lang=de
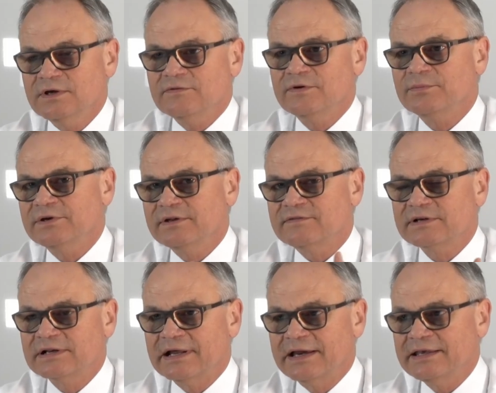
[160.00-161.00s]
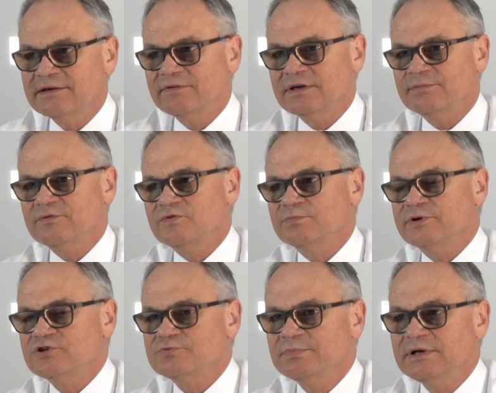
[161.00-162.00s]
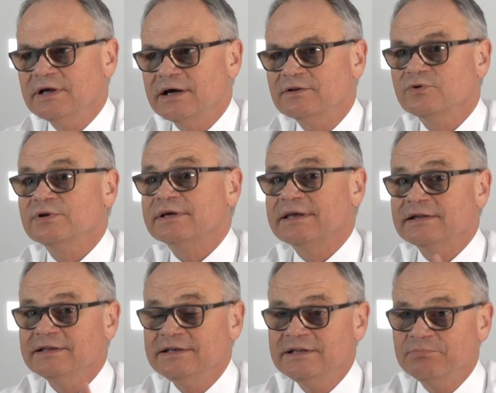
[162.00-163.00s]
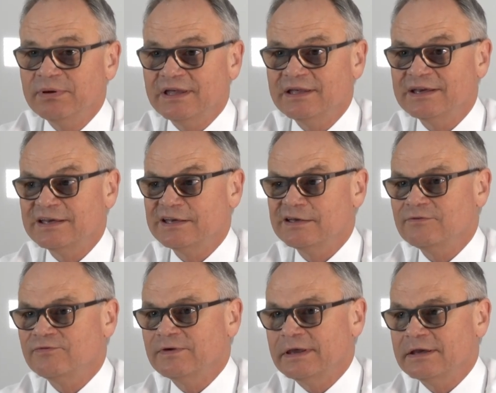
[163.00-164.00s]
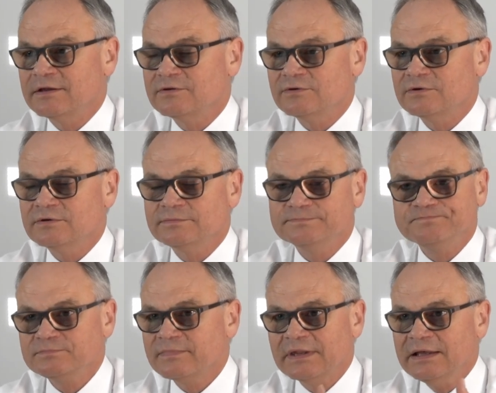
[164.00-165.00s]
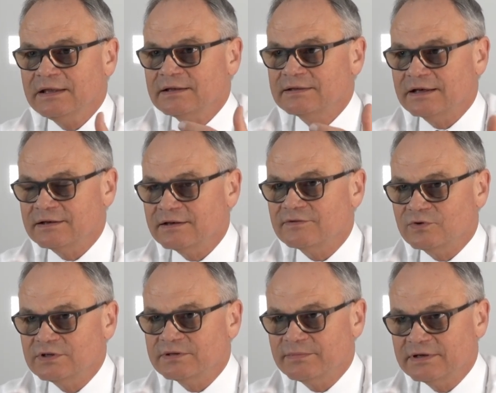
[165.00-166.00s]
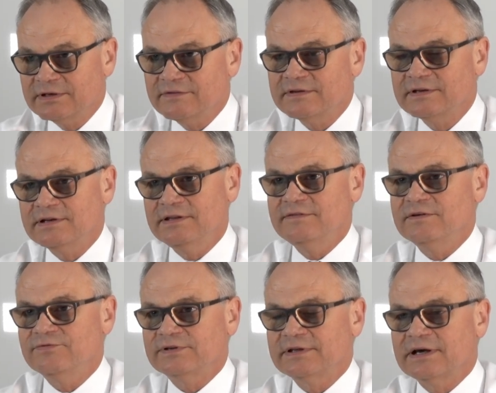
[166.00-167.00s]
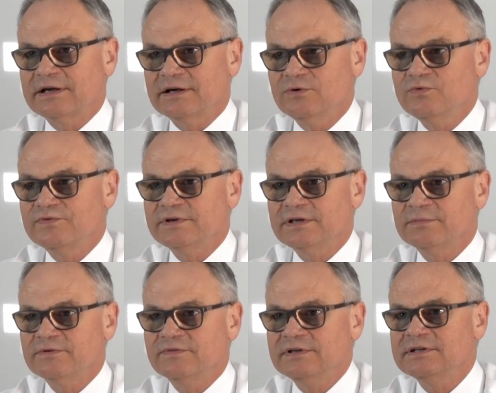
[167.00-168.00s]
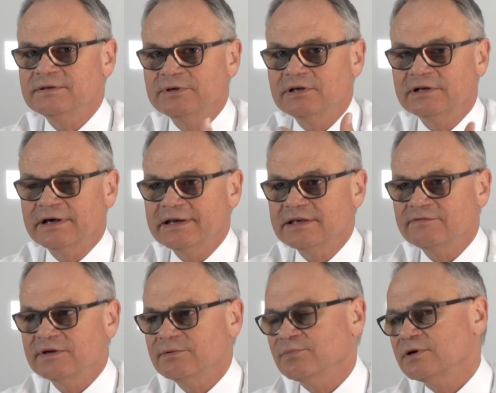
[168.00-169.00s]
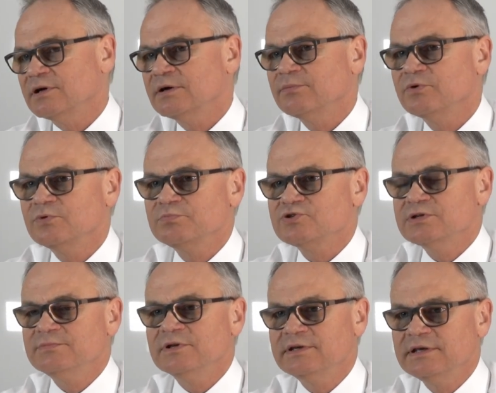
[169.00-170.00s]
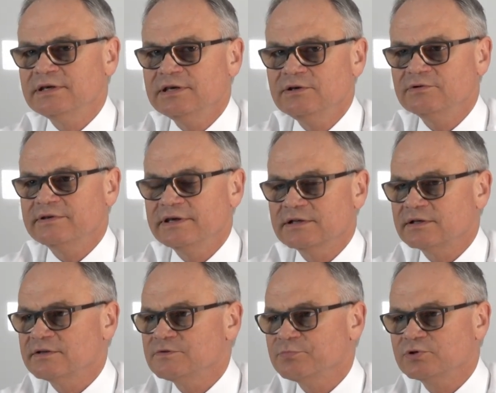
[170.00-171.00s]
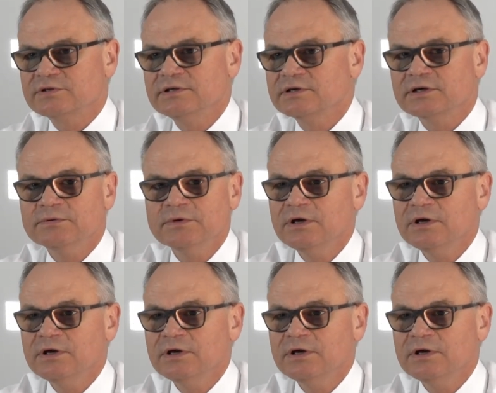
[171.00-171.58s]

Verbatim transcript: Wenn man jetzt ein Kleingewerbe zum Beispiel hat oder gern in die Berge fährt, dann sollte man das in den Leasingvertrag aufnehmen. Wenn ich nämlich ein Kleingewerbe habe und bestimmte Dinge hin und her transportiere,